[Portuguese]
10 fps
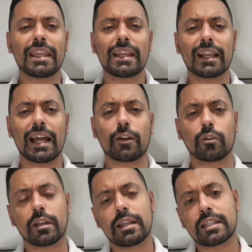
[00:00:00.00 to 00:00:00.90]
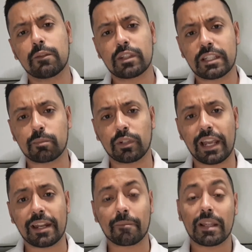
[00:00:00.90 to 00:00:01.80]
E claro, se vocês
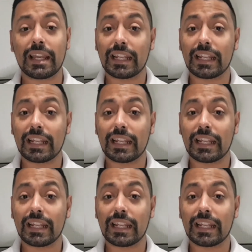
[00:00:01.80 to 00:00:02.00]
puderem,